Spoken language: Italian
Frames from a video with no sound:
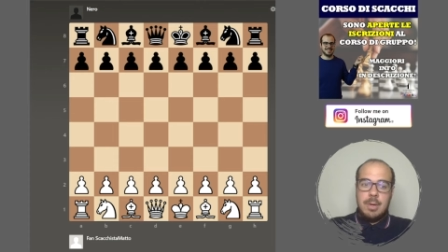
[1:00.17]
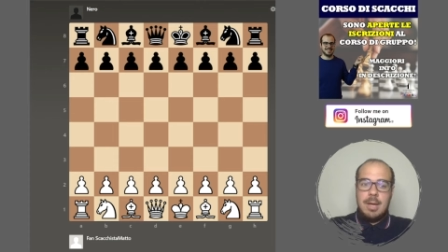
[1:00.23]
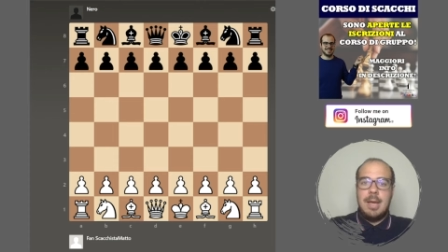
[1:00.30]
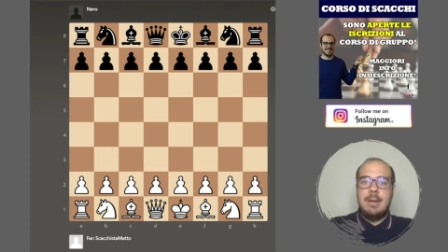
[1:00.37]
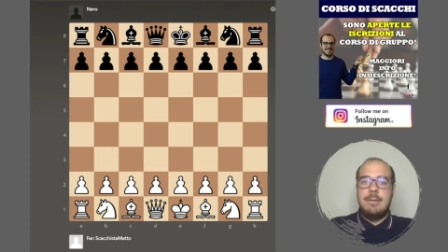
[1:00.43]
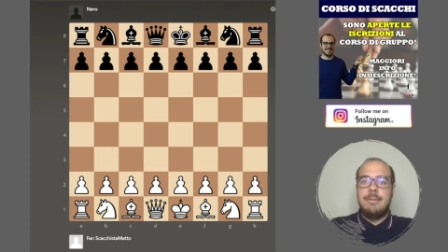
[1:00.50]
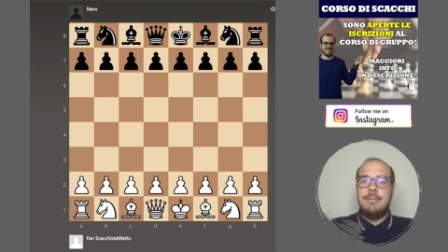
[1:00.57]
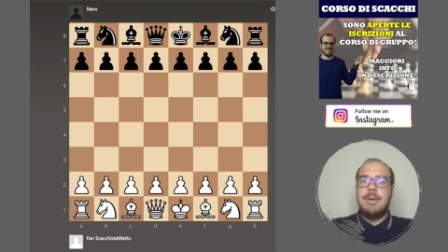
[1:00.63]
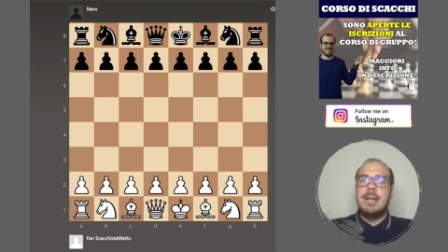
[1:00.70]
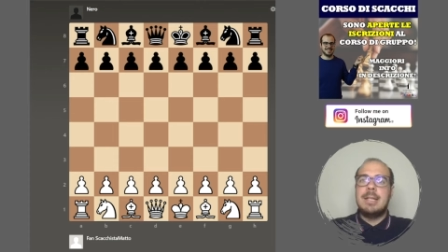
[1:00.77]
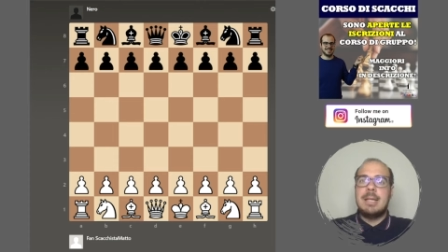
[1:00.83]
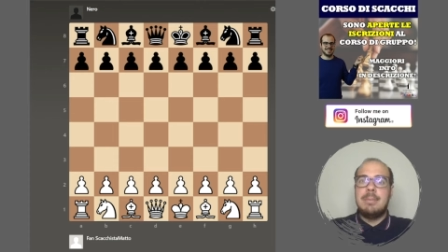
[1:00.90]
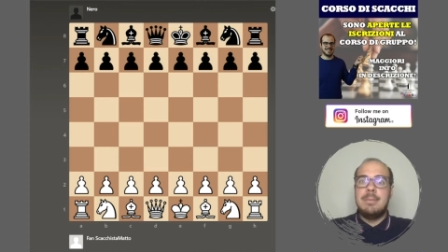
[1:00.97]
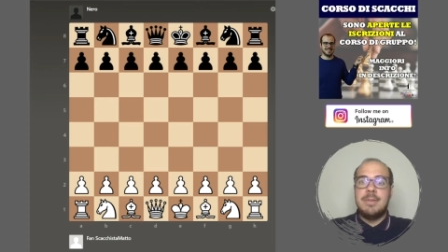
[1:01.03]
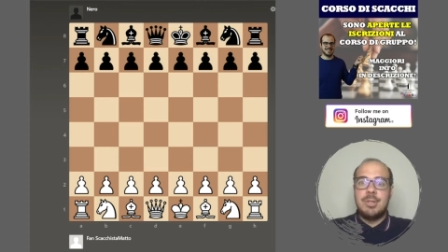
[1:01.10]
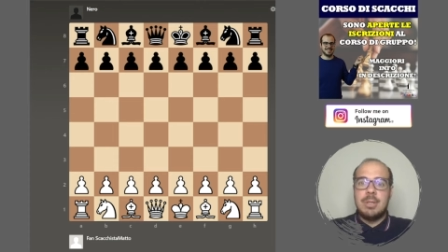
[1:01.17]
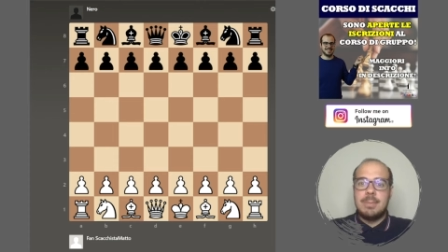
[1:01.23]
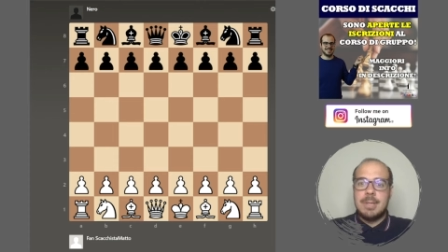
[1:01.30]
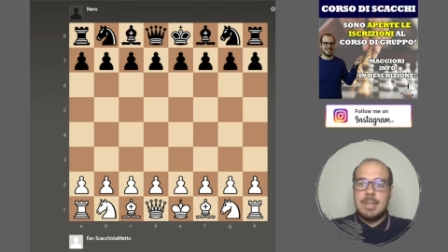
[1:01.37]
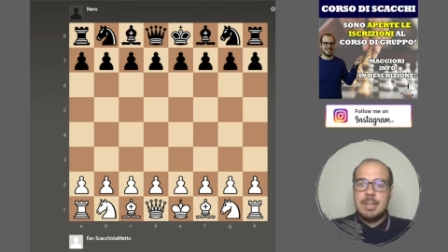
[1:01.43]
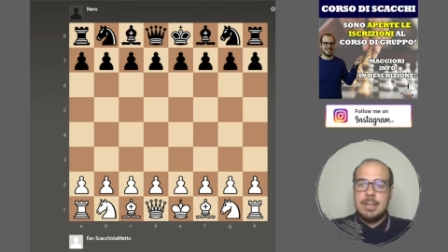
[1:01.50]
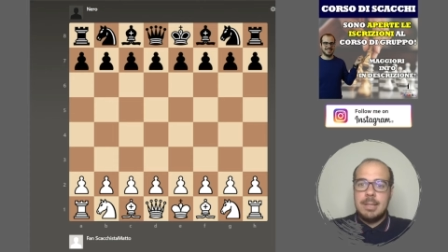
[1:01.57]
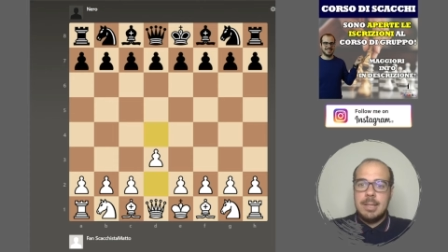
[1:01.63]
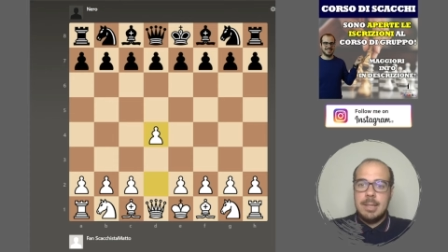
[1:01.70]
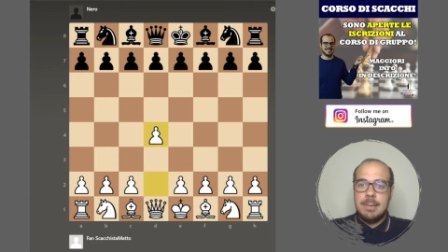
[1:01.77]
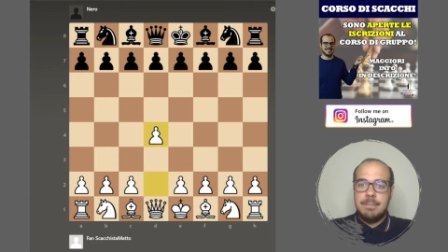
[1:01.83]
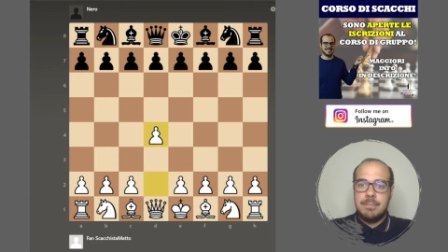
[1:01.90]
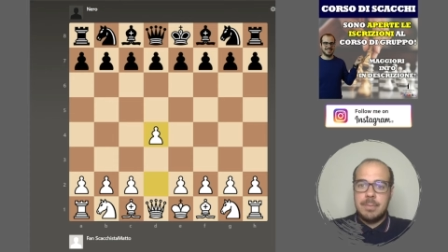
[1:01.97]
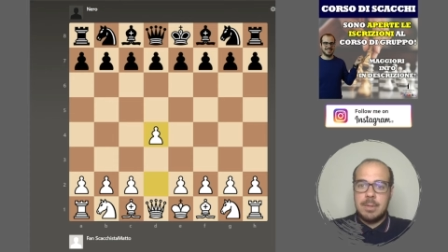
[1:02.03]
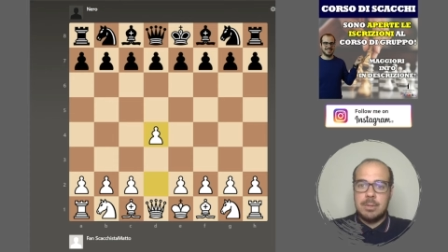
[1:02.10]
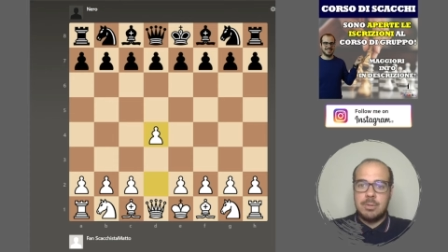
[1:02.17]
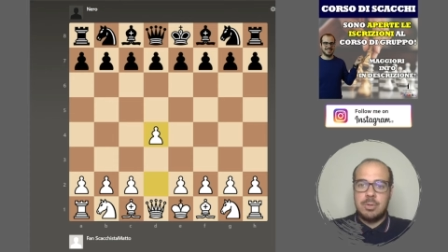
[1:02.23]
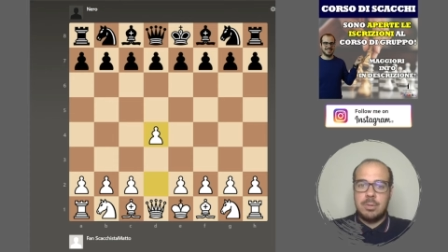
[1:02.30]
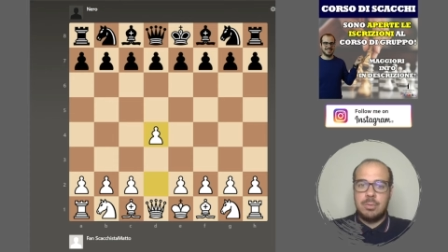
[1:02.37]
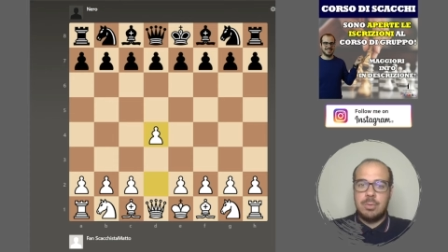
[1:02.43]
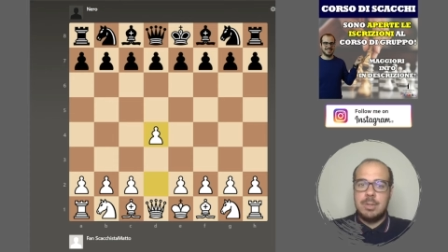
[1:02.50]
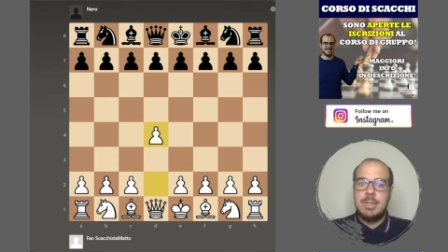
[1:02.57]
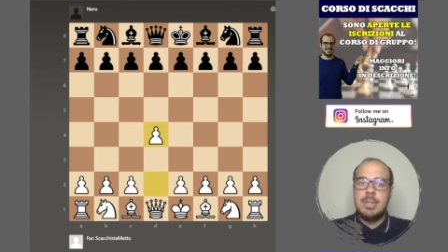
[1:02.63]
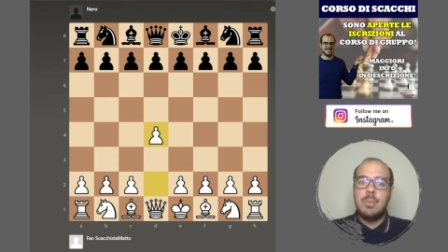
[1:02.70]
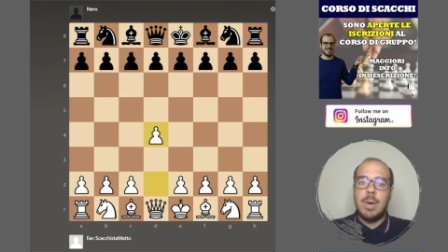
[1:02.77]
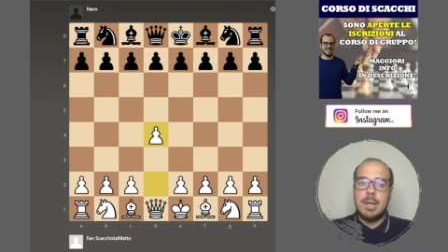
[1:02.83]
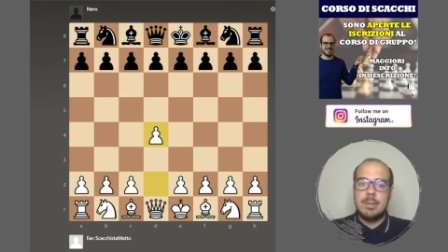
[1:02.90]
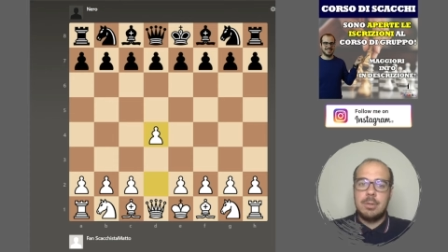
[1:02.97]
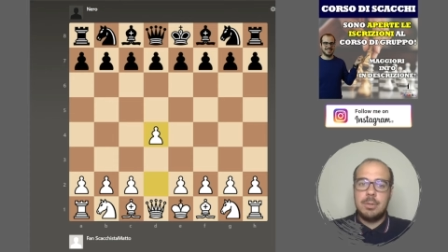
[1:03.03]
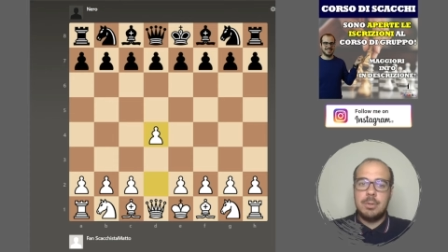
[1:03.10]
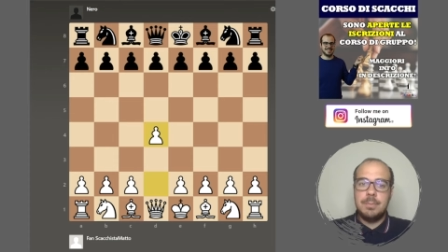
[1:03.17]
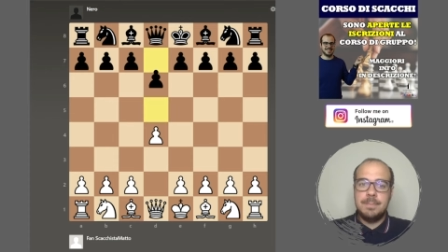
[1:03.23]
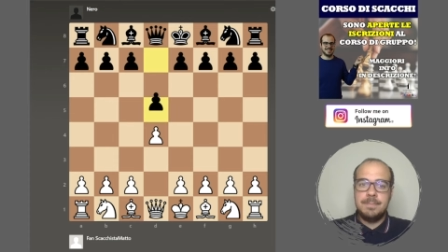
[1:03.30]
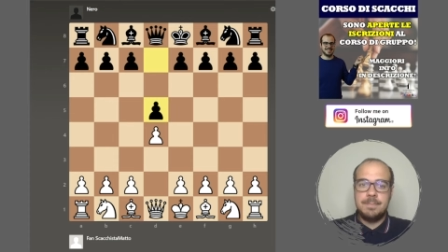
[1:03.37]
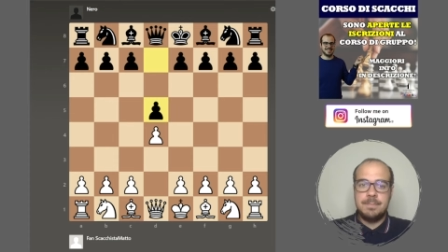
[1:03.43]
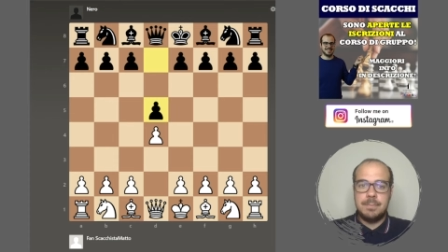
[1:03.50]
è il fan che mi ha dato la partita, ha giocato D4,